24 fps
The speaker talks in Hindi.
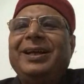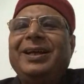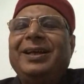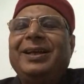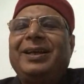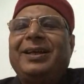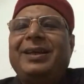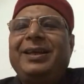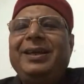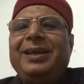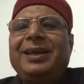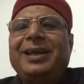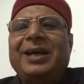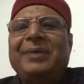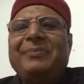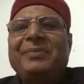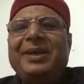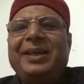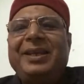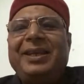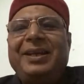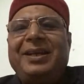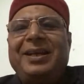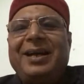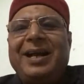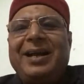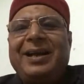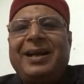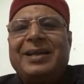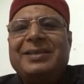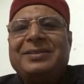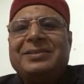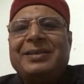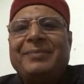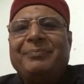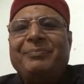कि अमेरिका
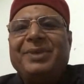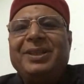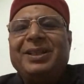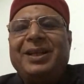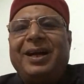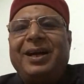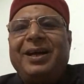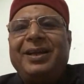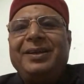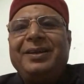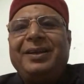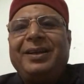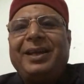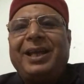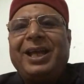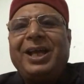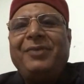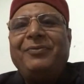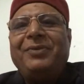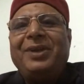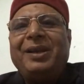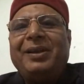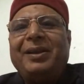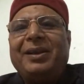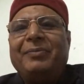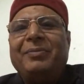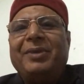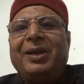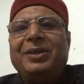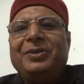का संविधान केवल